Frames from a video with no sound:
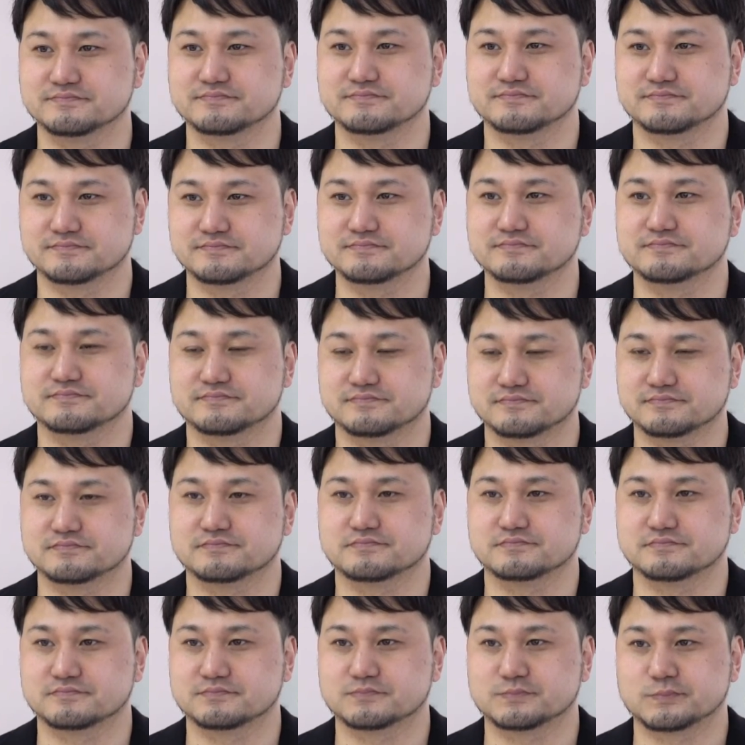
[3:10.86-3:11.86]
フードバンクの
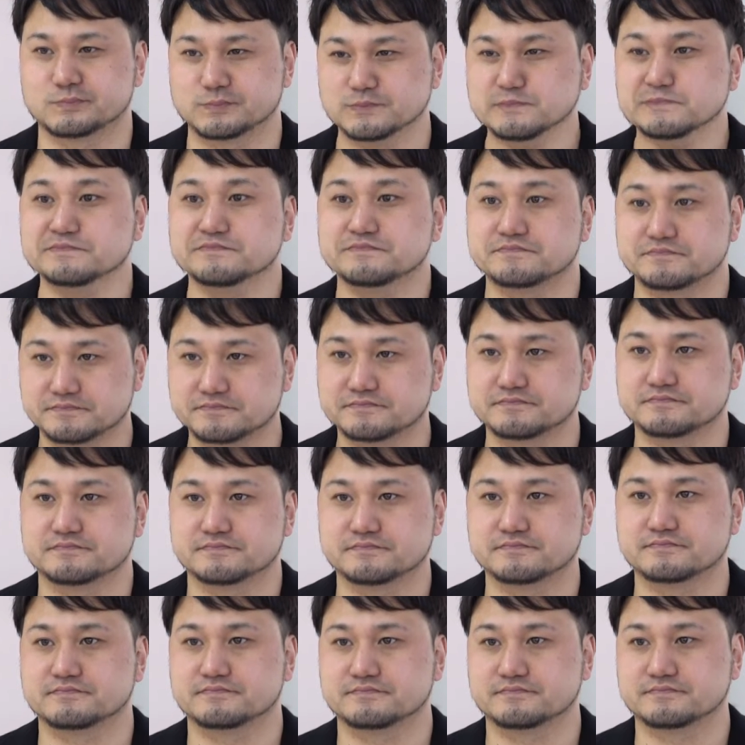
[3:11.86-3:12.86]
活動について
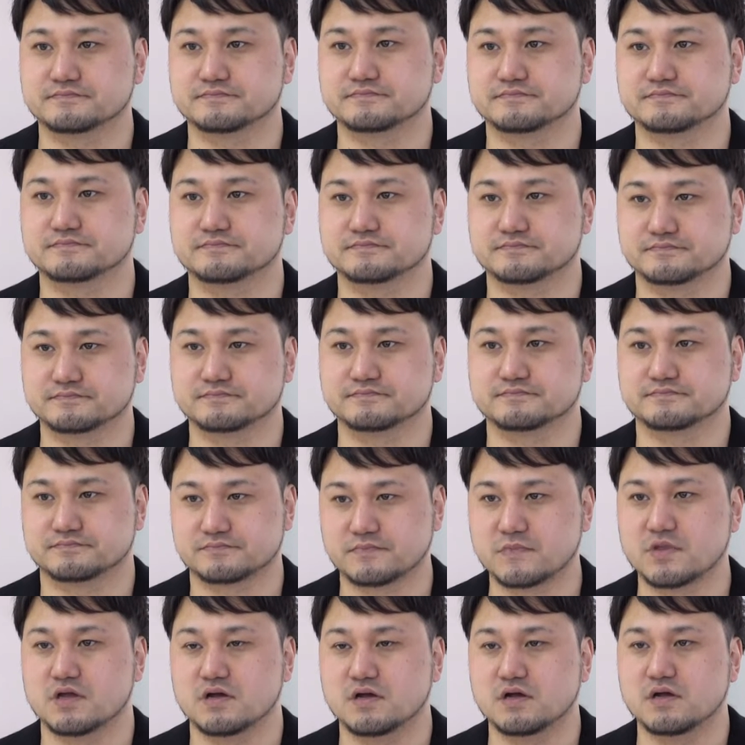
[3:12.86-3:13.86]

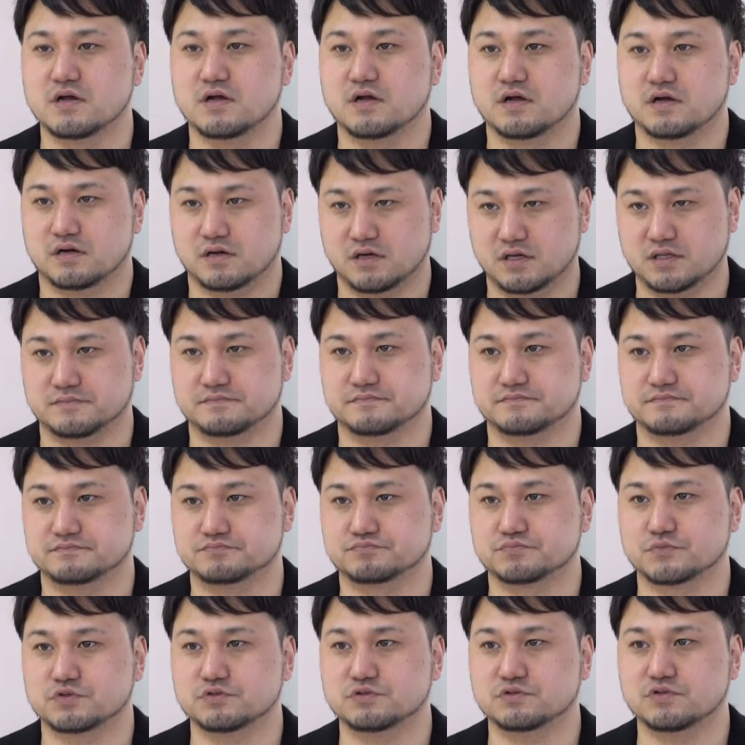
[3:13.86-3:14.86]
フードバンク富士の国の担
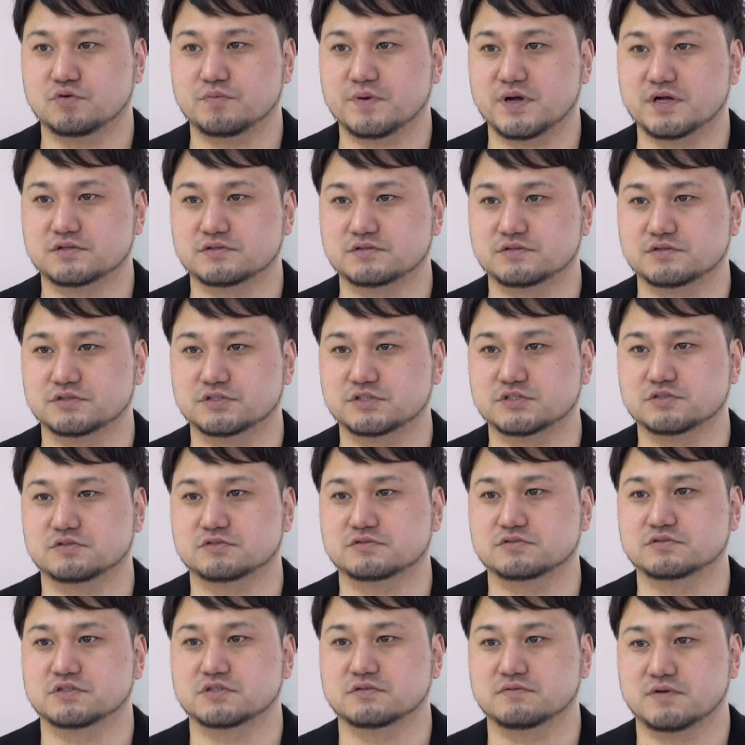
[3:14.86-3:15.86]
当者に伺いまし
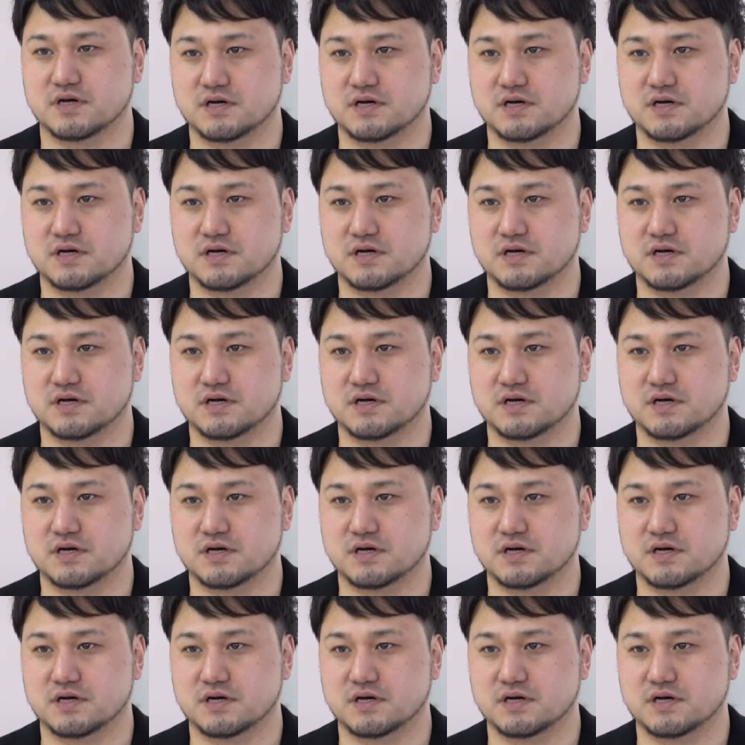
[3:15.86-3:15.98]
た、